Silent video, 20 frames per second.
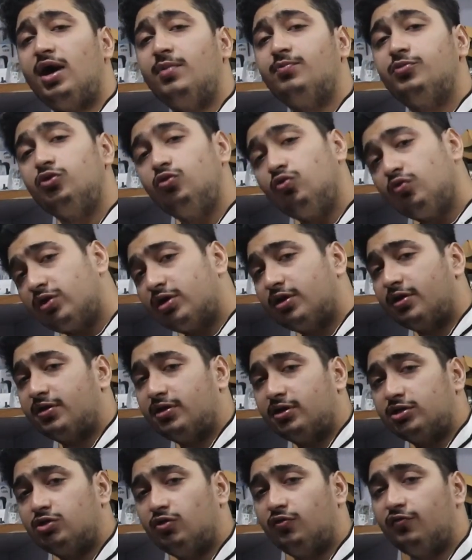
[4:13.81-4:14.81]
आप यूज़ कर
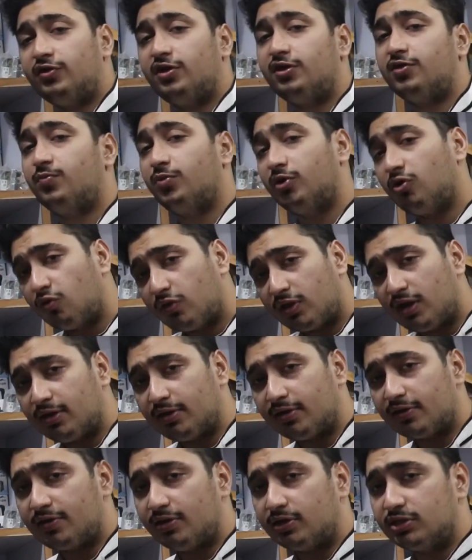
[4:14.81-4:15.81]
सकते हो फ्रेंड्स भरोसा
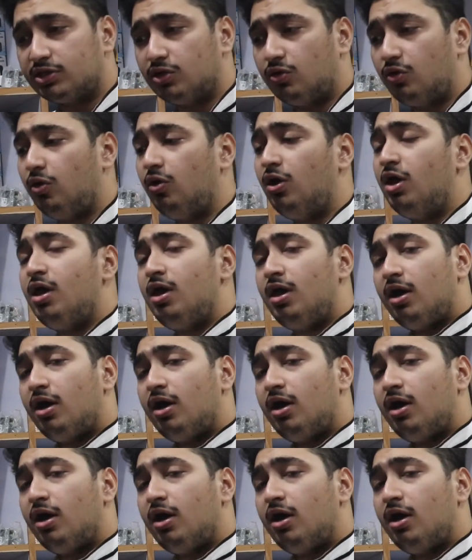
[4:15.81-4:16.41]
कर सकते हो